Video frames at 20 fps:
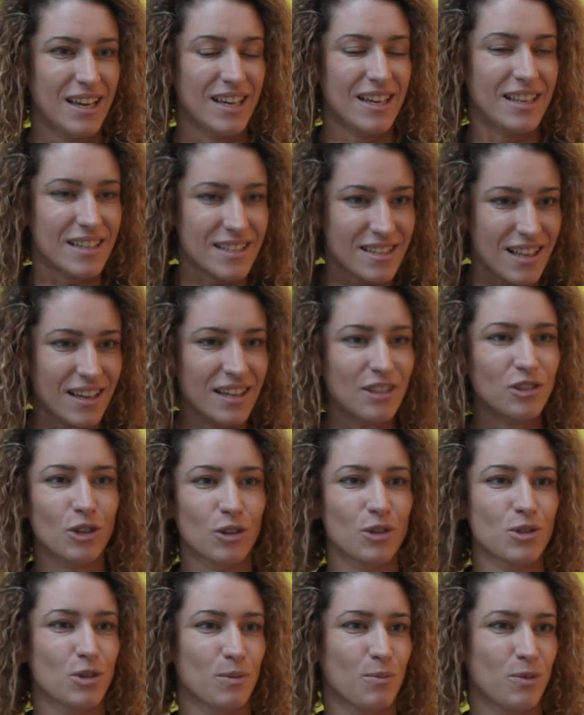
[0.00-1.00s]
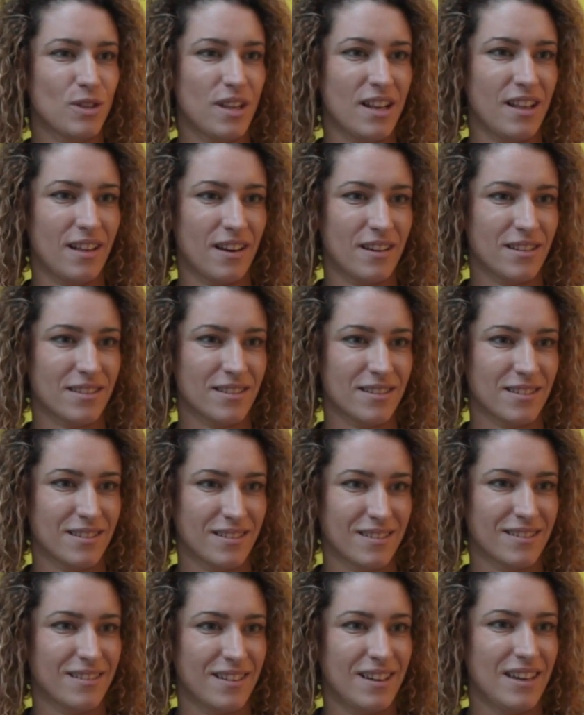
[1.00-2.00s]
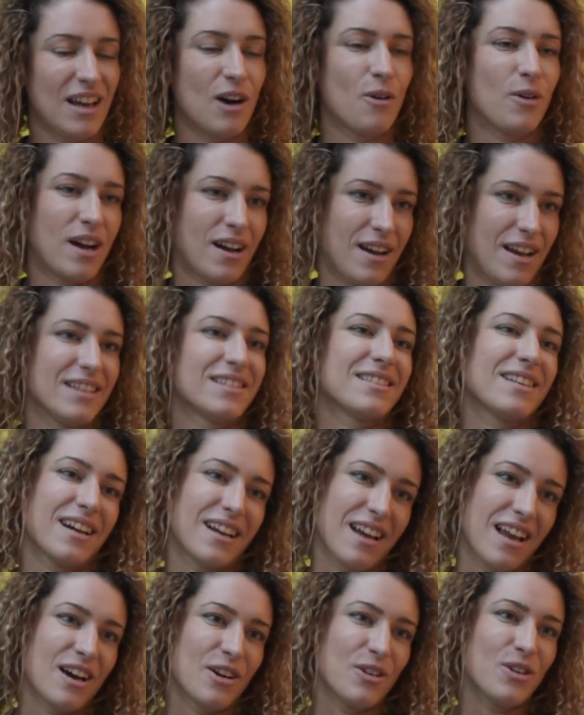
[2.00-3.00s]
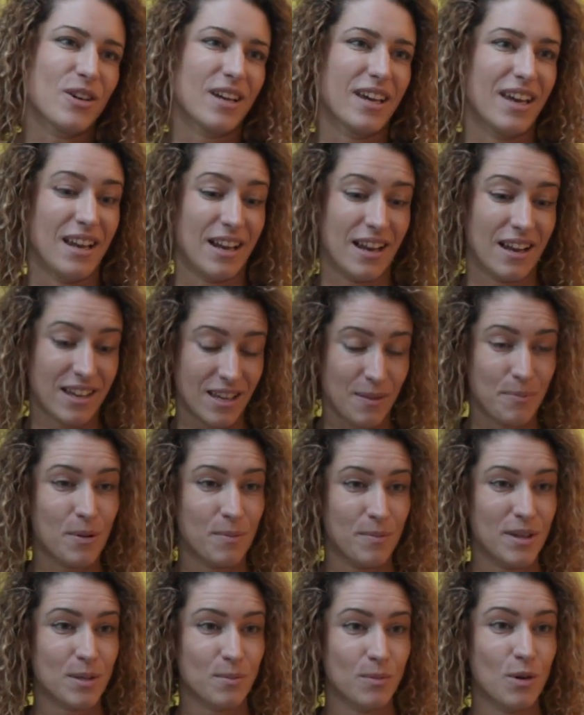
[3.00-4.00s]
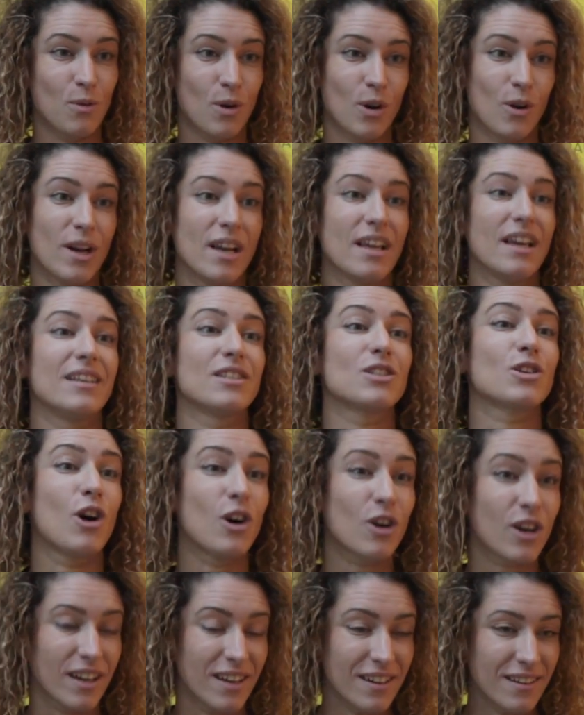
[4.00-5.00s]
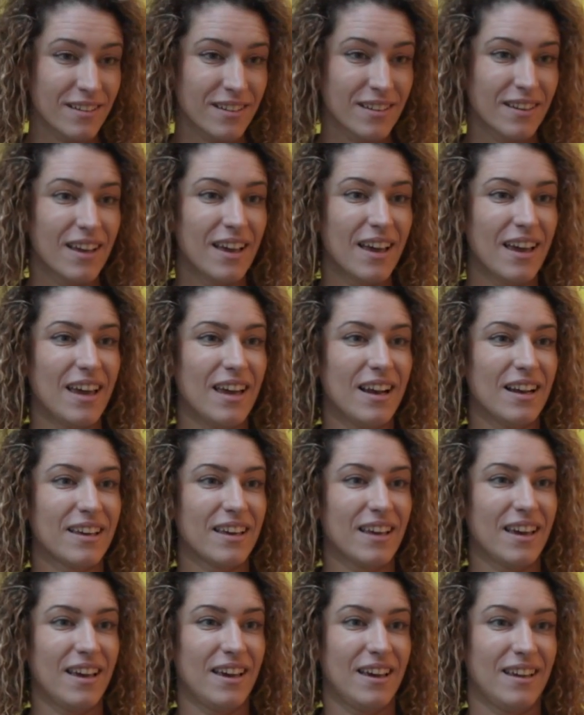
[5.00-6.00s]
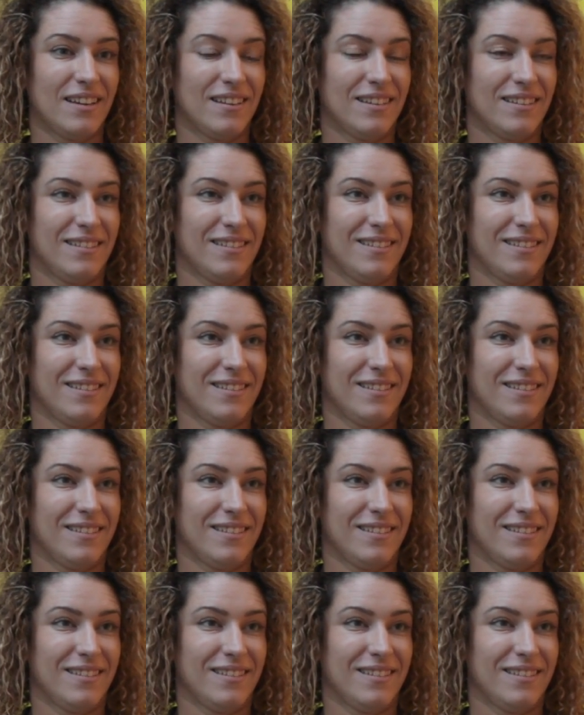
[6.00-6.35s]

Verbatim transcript: Y desde ahí todos somos líderes. Y ahora está claro que el equipo mismo luego escoge el que